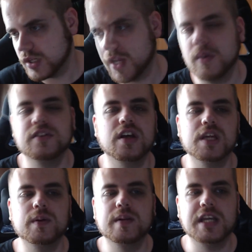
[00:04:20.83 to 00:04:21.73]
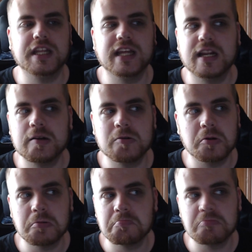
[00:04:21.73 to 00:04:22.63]
cuanto a devolver digital,
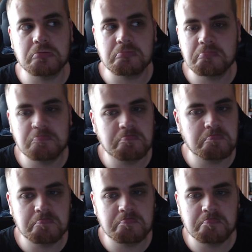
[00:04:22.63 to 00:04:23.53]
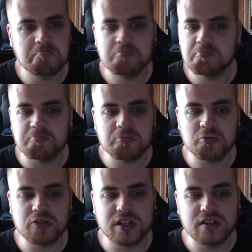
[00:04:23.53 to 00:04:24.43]
no, no. No
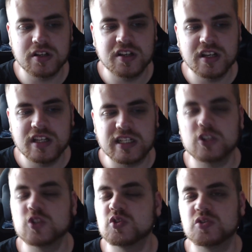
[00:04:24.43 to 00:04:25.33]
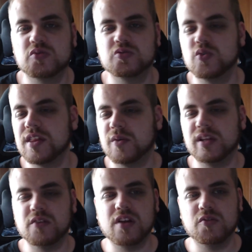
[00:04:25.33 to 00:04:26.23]
sé. Si acaso Suda
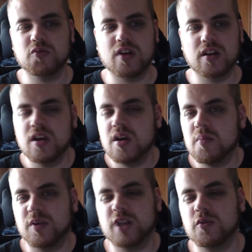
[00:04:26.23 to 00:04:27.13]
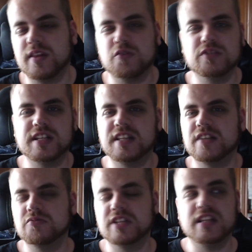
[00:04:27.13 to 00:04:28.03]
51 ah, podría anunciar un Dead,
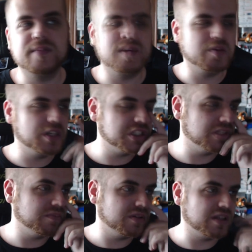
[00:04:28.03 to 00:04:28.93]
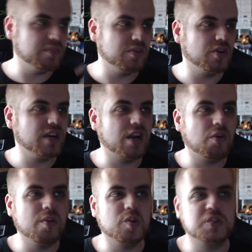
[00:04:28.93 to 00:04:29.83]
un Deadly Premonition, pero tampoco es que el
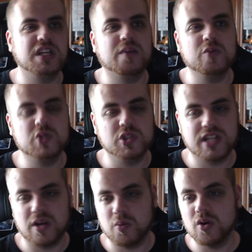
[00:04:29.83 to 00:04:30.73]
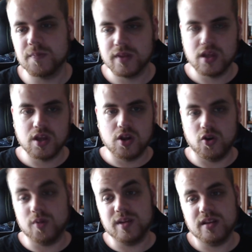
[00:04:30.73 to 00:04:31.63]
juego me gustara mucho. O sea, el juego
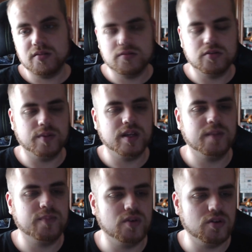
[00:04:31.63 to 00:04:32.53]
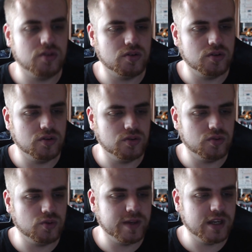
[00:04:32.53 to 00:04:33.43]
lo vi, lo vi por otro
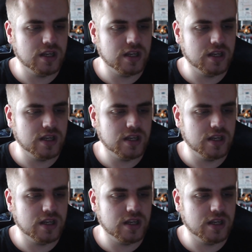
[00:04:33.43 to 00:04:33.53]
youtuber,